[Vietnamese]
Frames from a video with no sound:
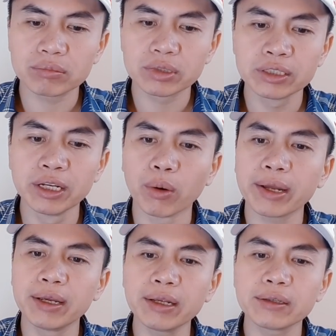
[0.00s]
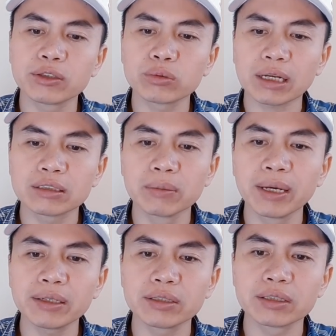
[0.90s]
nhiều hay ít thì chúng ta chưa
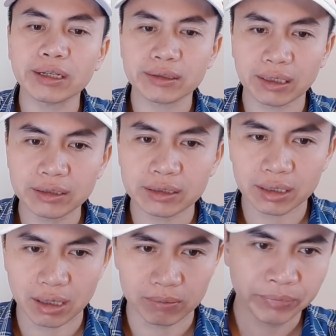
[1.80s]
biết nhưng chắc chắn sẽ tác động